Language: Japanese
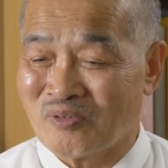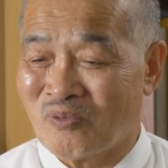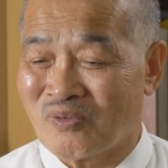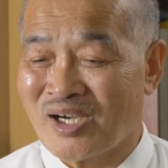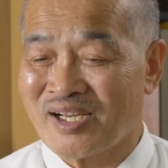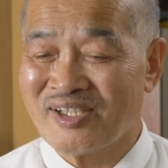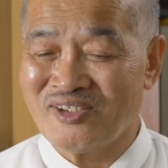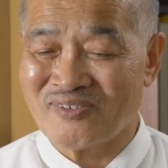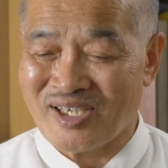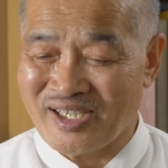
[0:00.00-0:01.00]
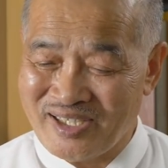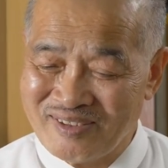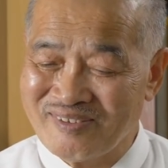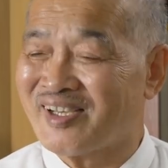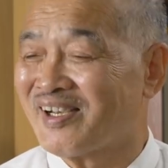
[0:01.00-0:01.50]
こう体中から
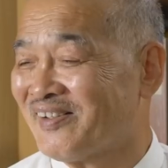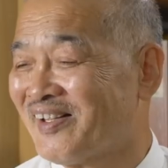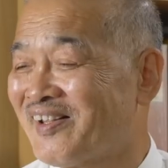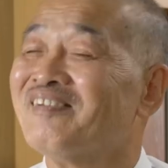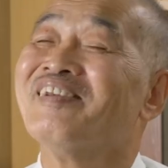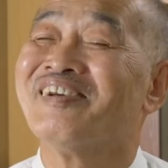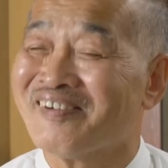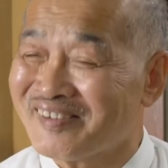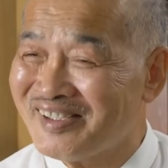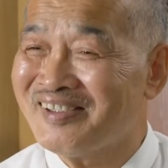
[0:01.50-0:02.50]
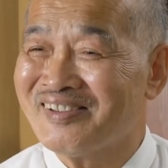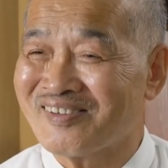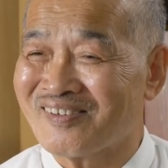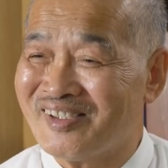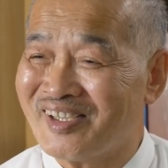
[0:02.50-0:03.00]
エネルギーが出てるんでしょうね
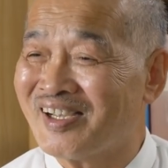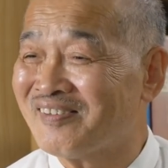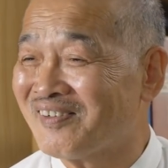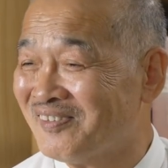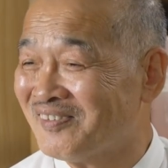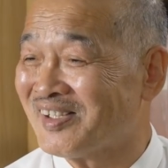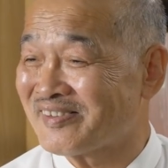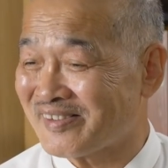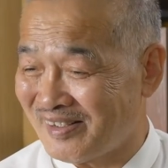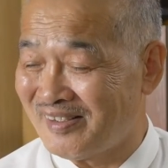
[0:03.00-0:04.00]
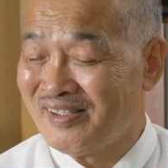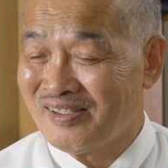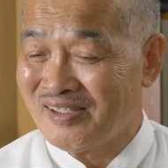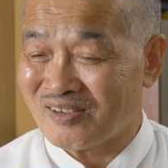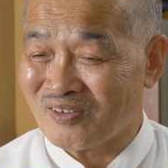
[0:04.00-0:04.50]
その威厳というんですか
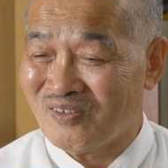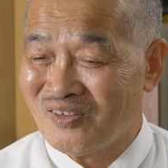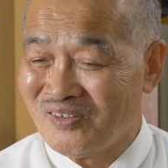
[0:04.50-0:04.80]
あの